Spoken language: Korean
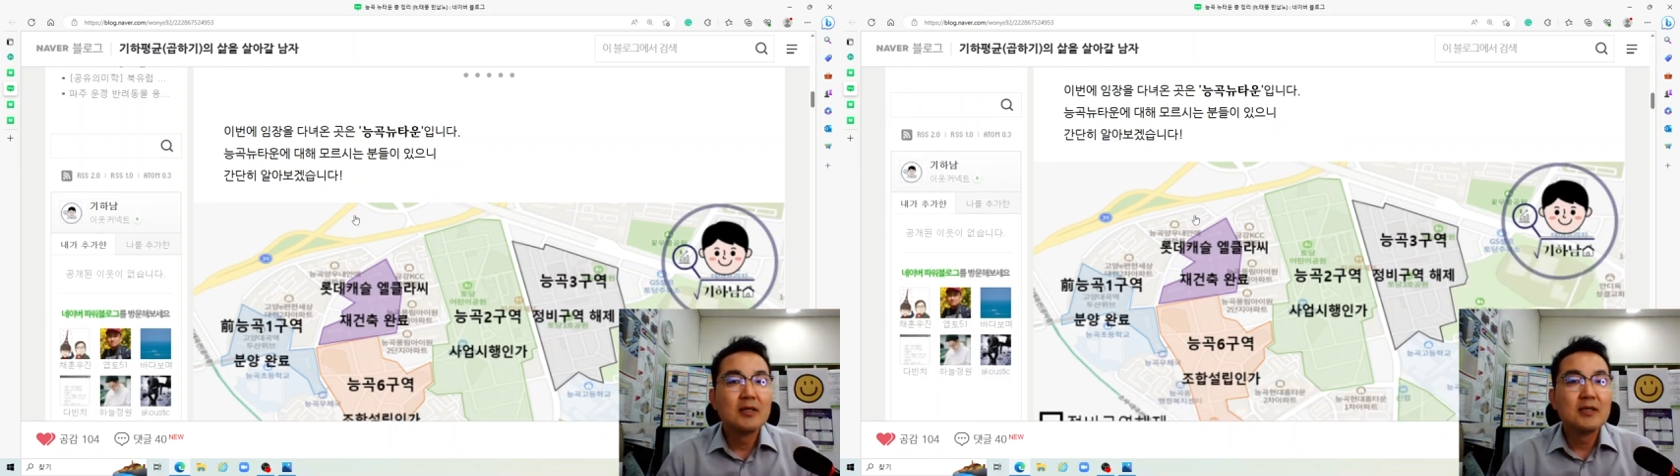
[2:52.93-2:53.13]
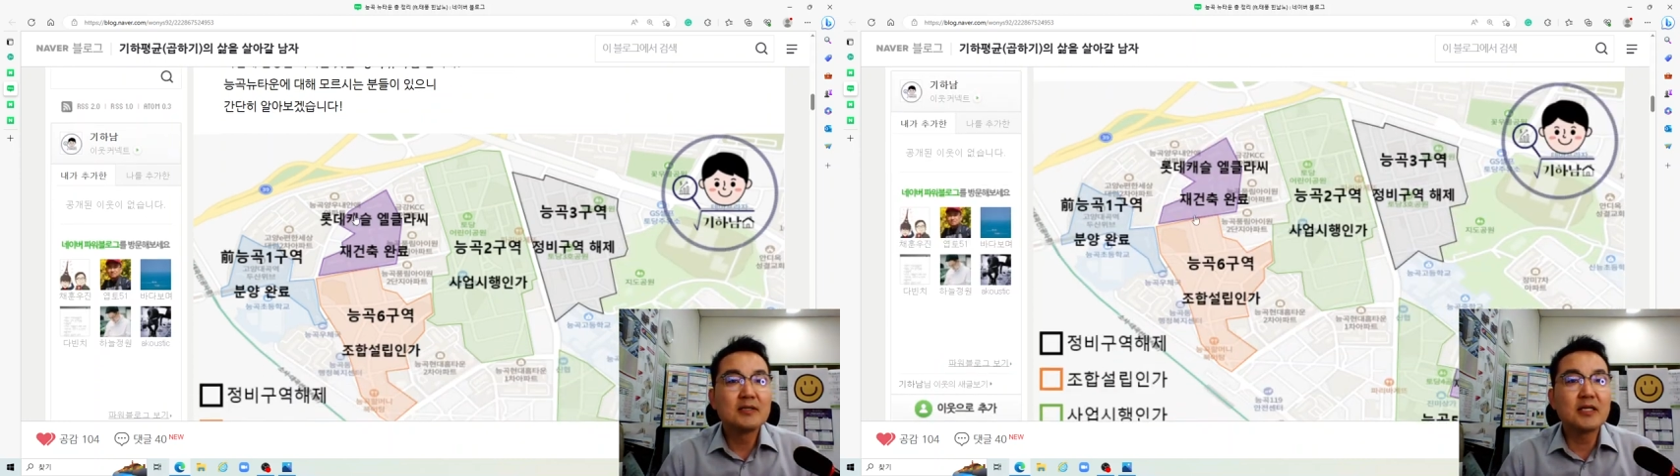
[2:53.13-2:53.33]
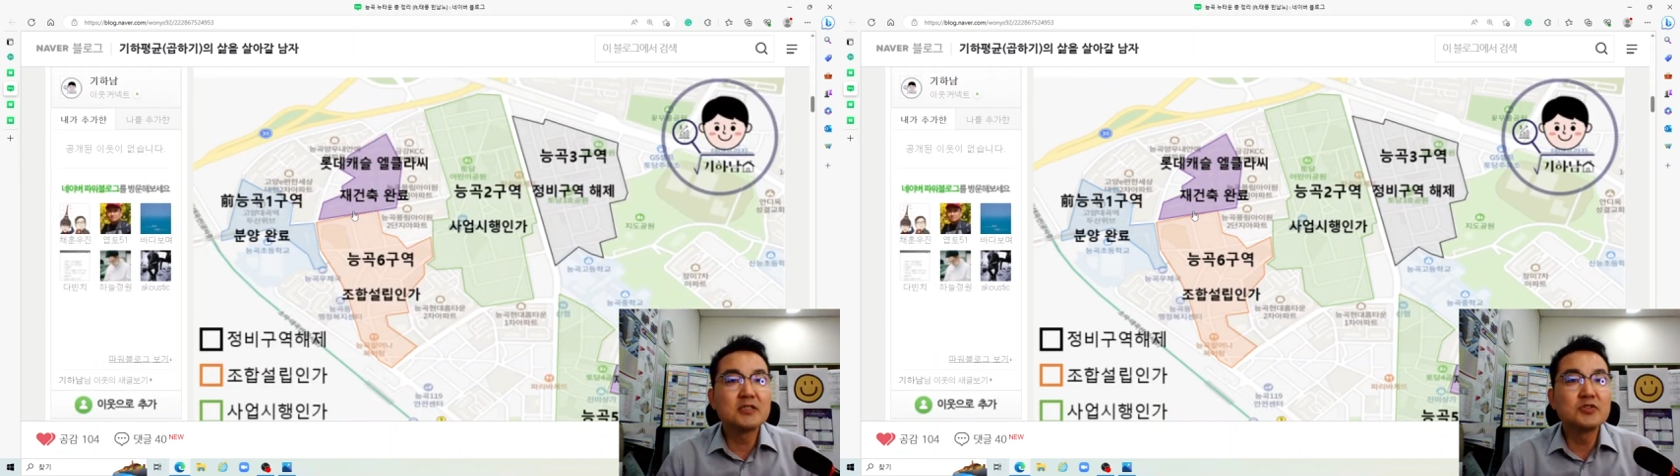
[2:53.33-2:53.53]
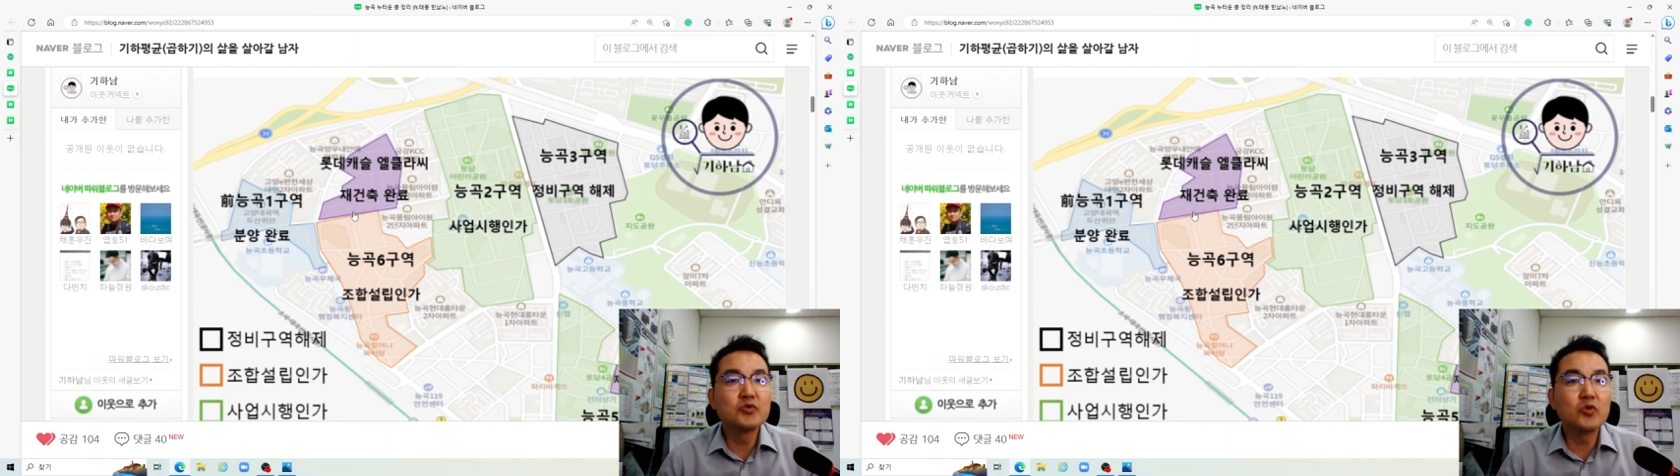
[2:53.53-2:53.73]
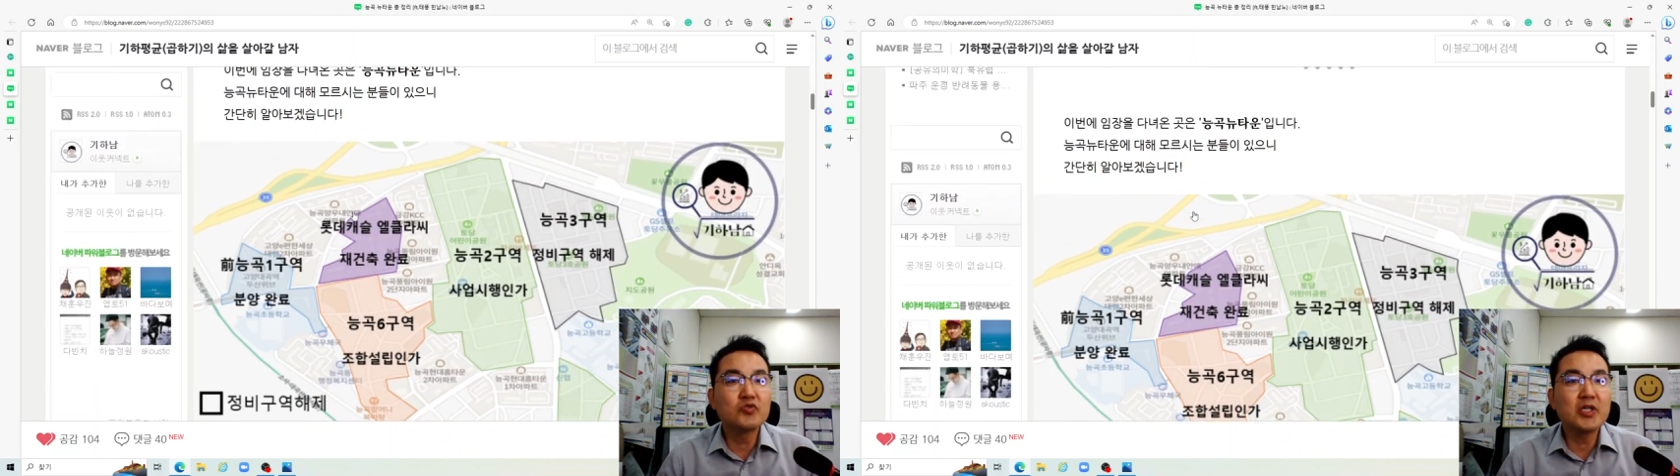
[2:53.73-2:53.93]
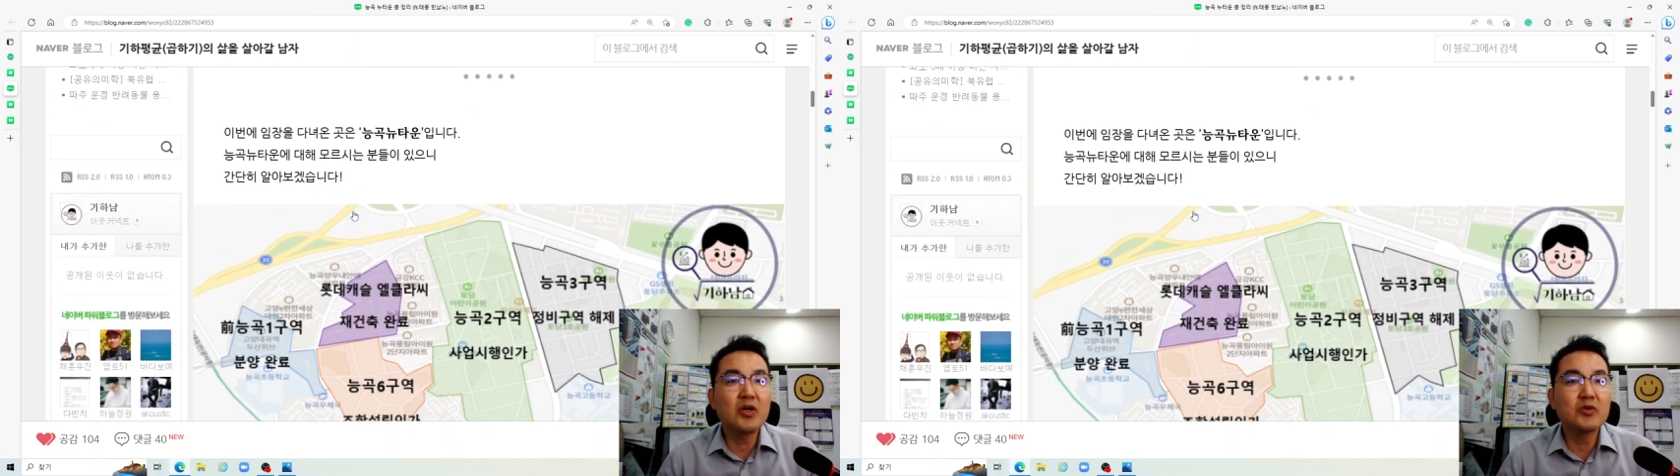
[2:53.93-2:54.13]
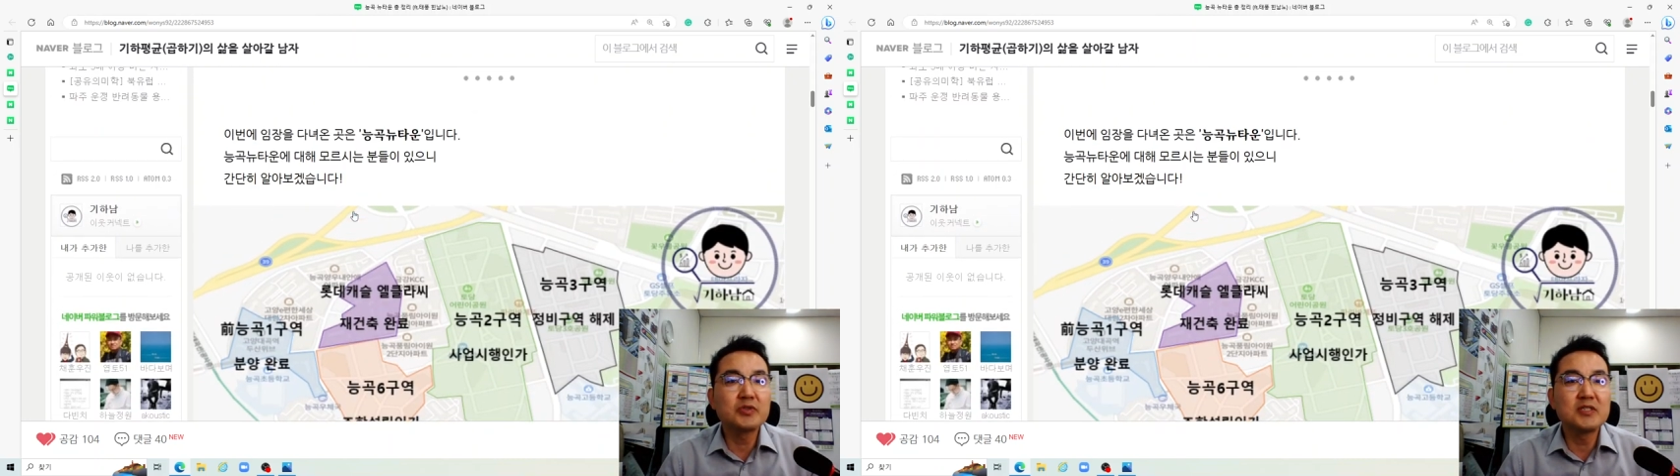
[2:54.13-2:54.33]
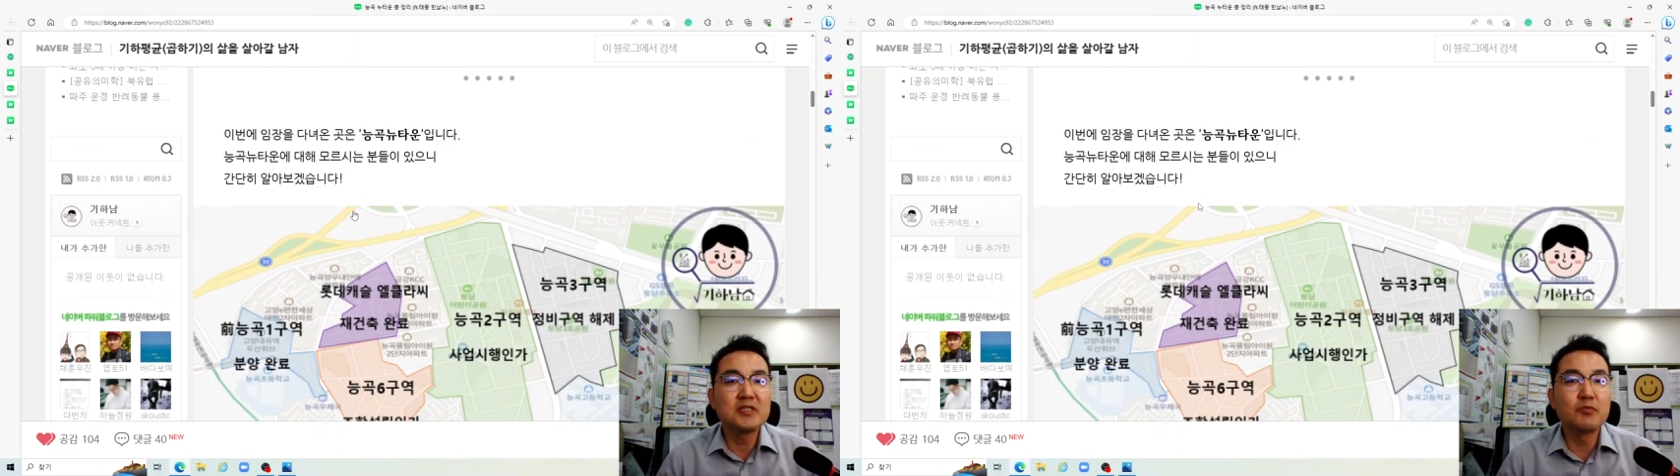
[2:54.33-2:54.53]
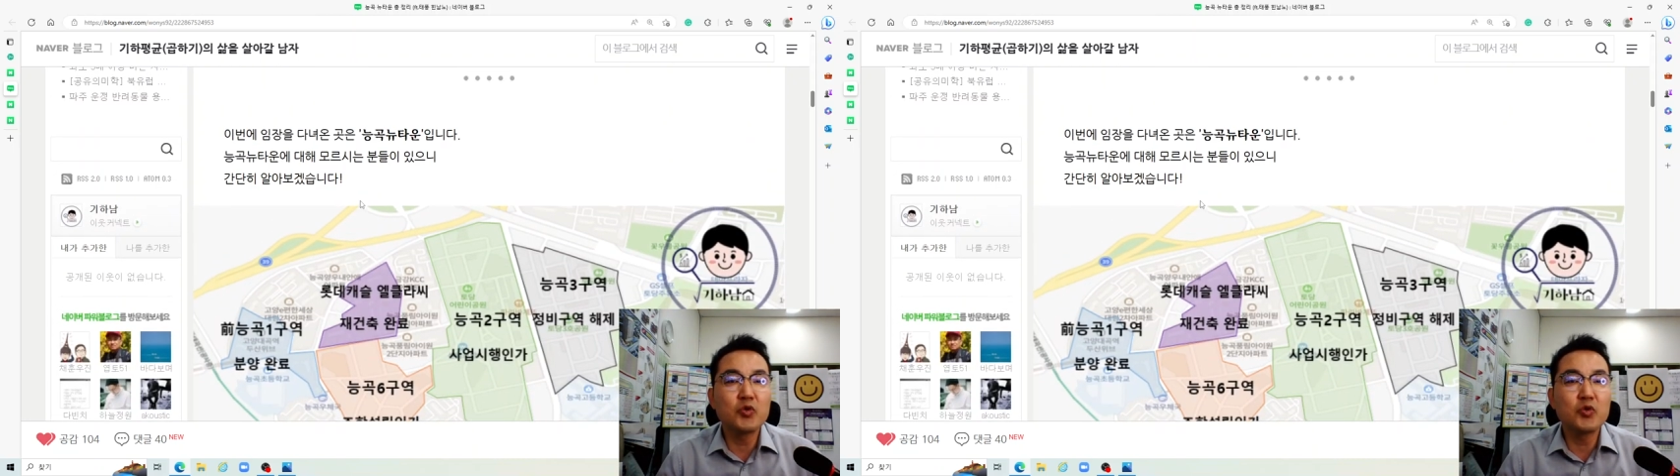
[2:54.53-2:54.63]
일단은 능곡뉴타운을